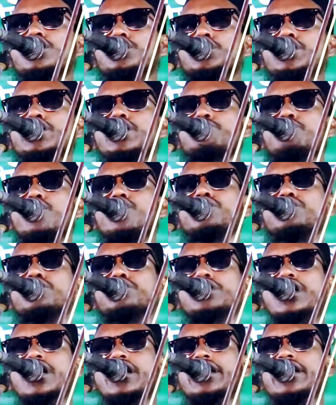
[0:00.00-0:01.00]
সেটা বন্ধ
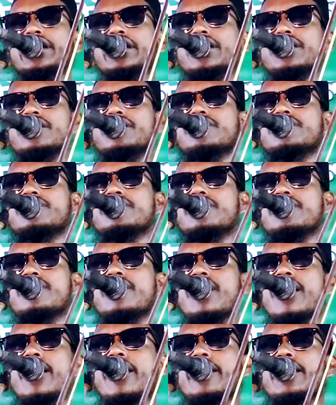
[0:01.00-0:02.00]
থাকে
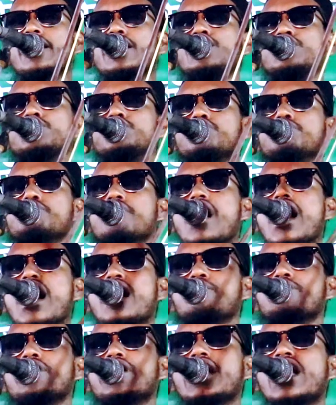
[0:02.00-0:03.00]
কিন্তু মা
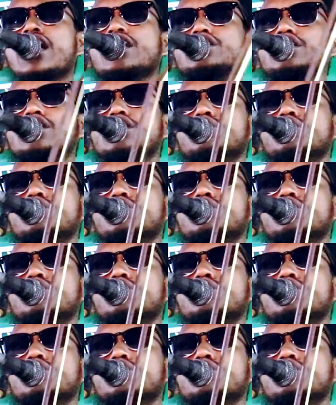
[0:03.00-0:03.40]
আমেনা যে